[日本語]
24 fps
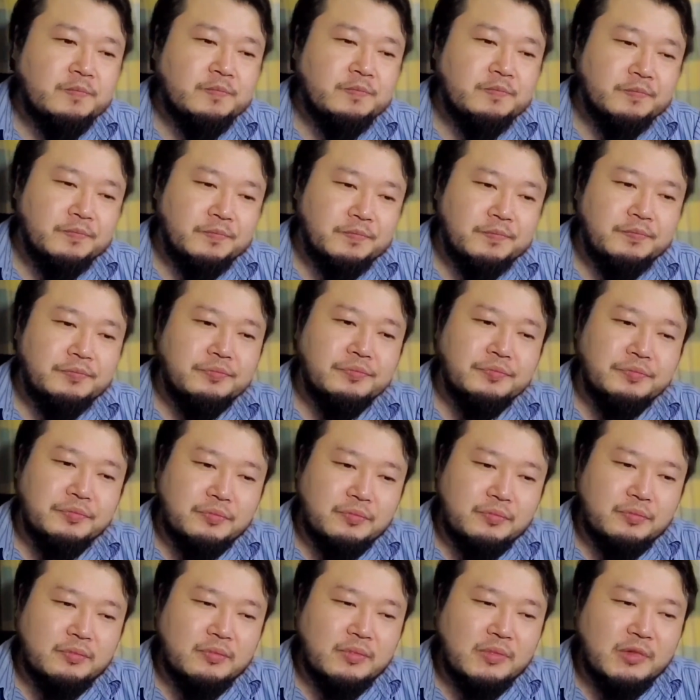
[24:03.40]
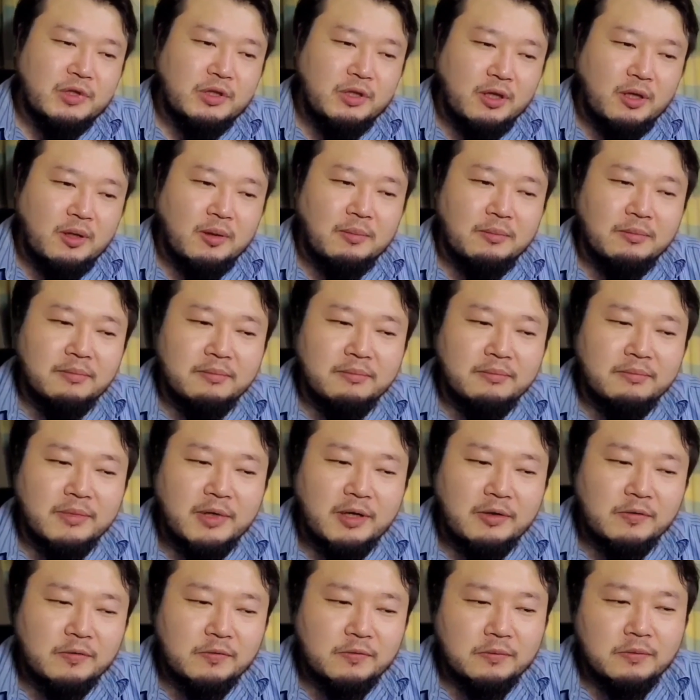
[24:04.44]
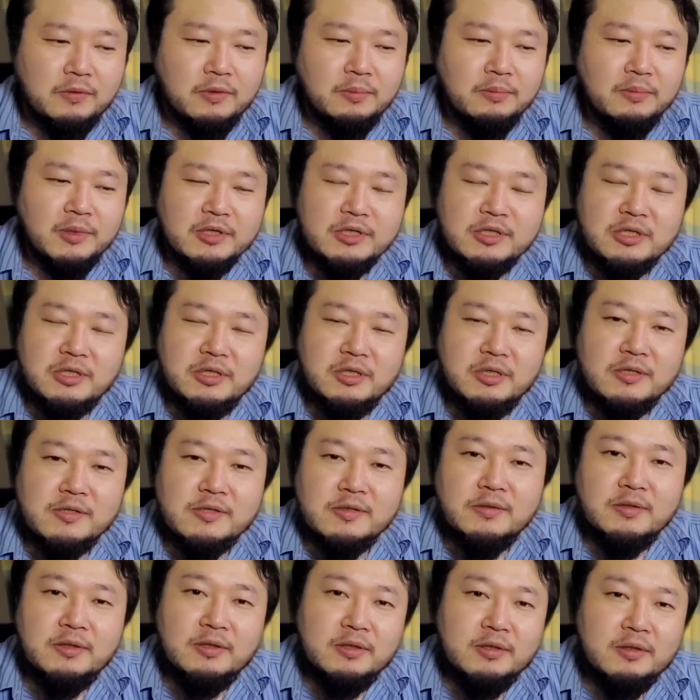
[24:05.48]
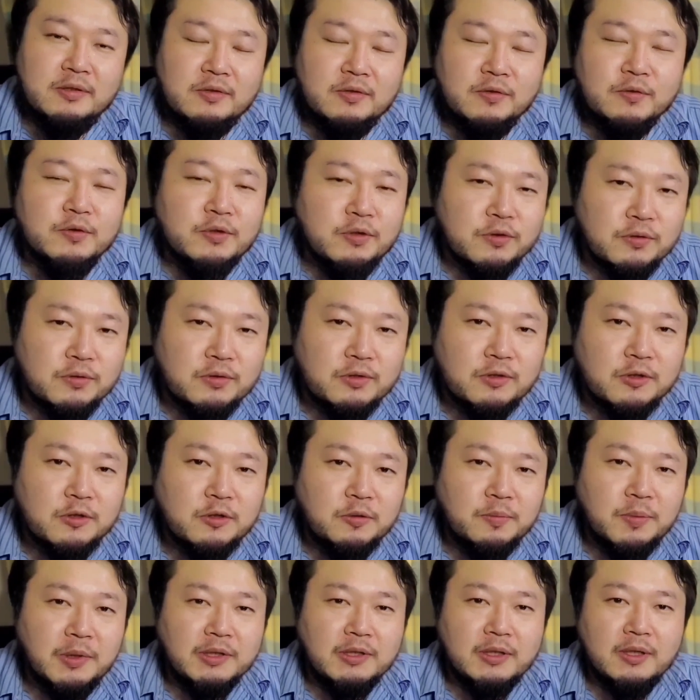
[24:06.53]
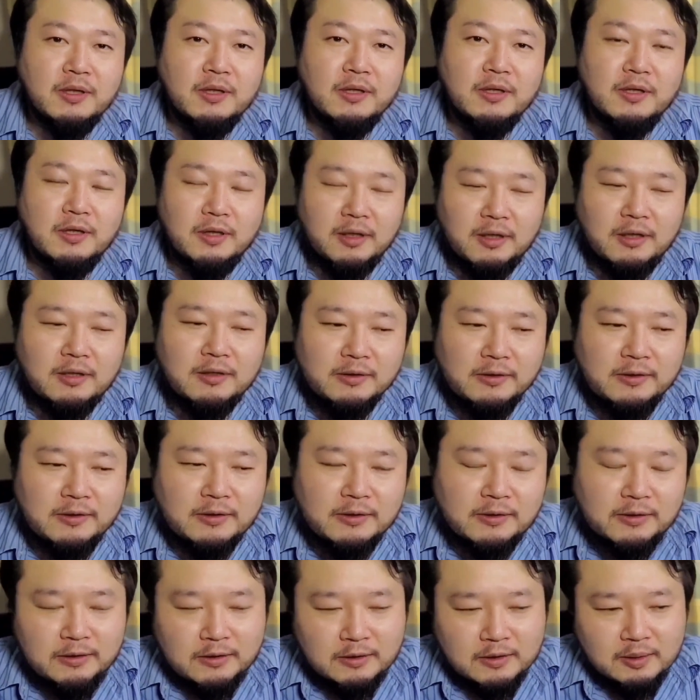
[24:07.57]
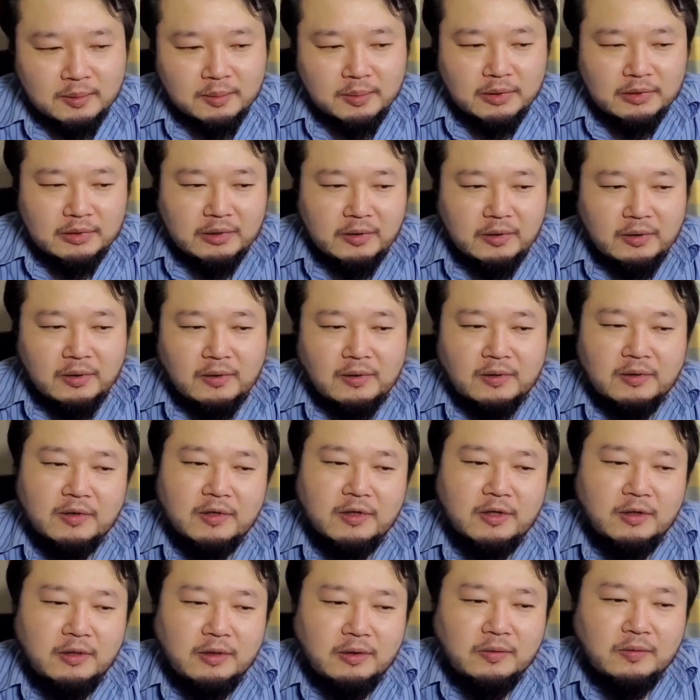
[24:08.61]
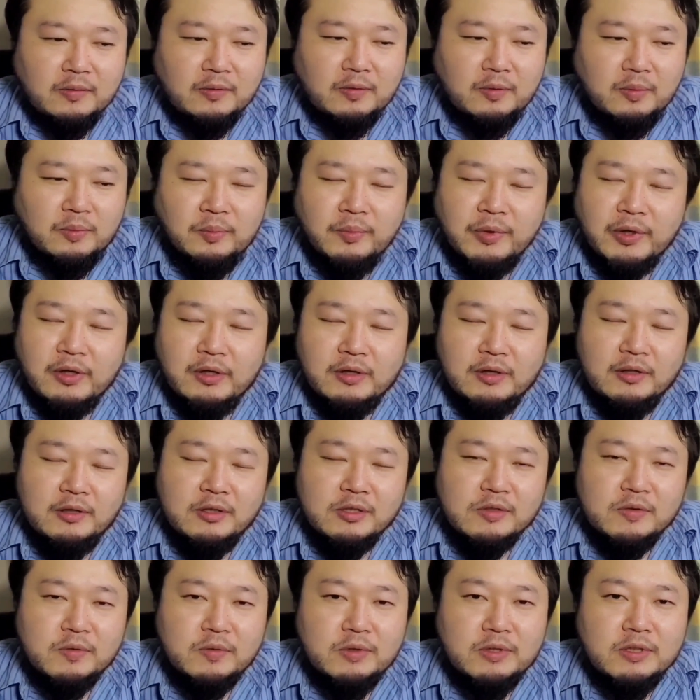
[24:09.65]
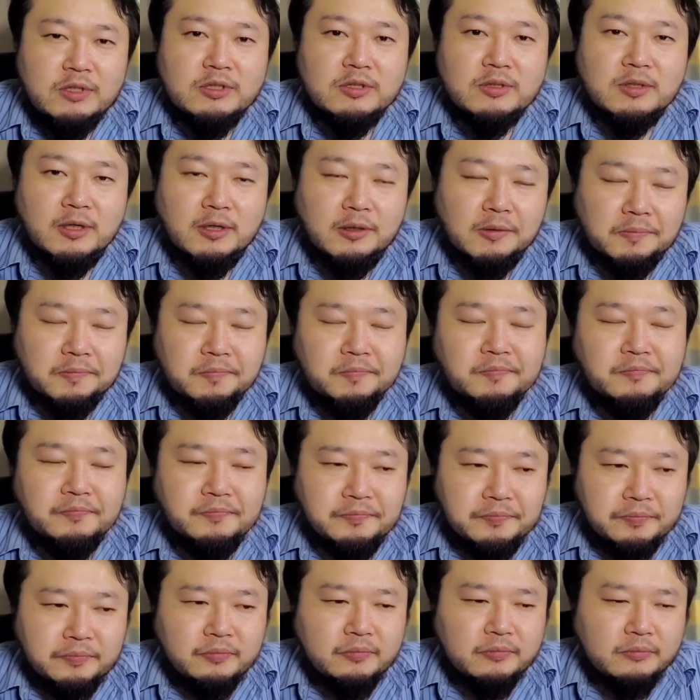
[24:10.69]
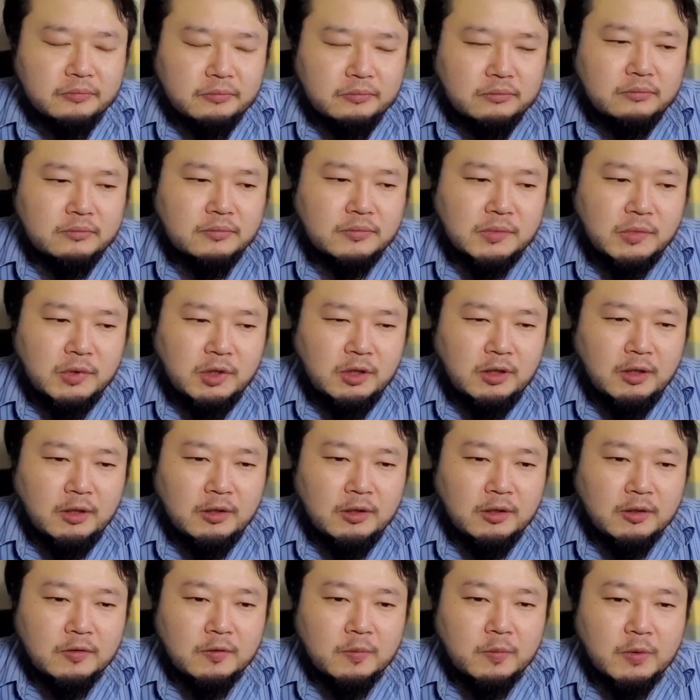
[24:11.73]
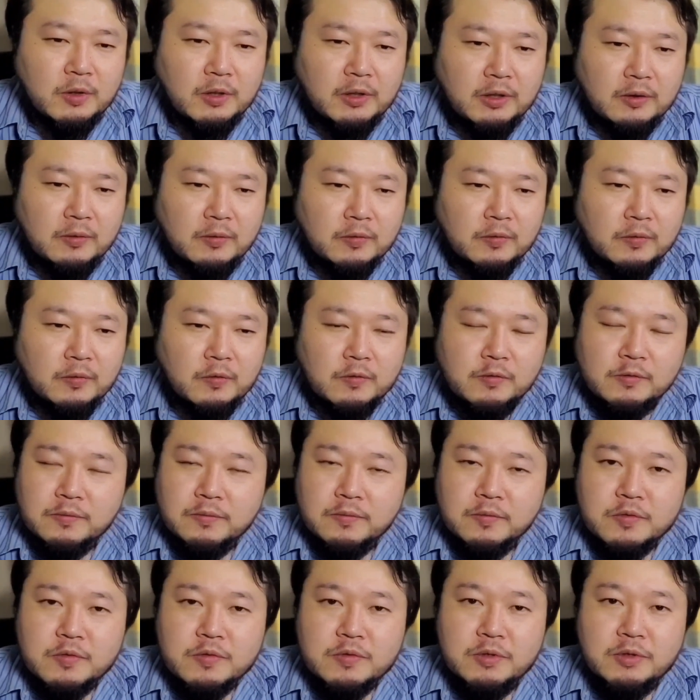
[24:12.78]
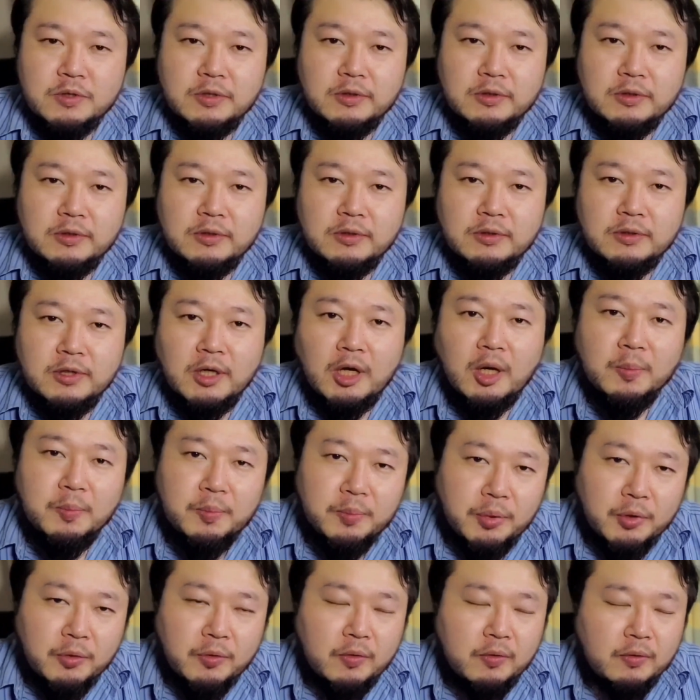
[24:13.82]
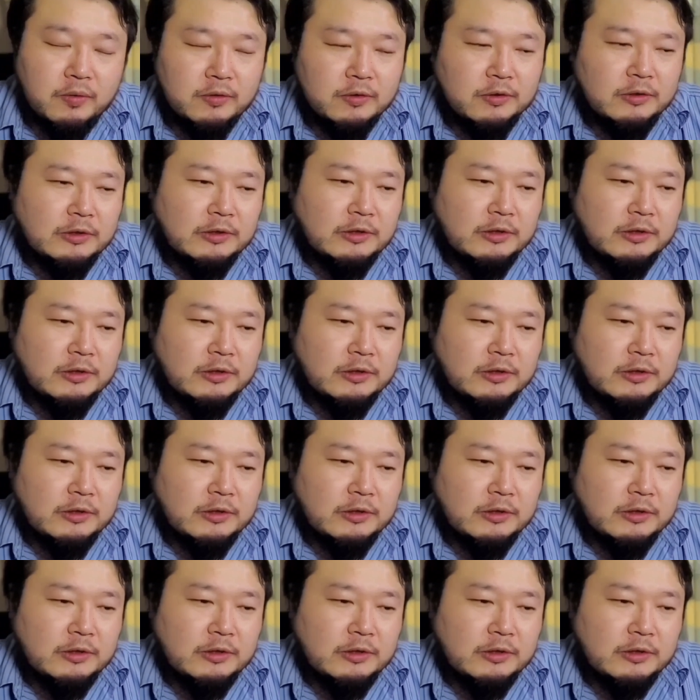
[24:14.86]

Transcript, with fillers: うん。ね、待ちきれずに輸入っていうパターンが、また、いっぱいいそうですが、何はともあれ、このROG Phone 3発表、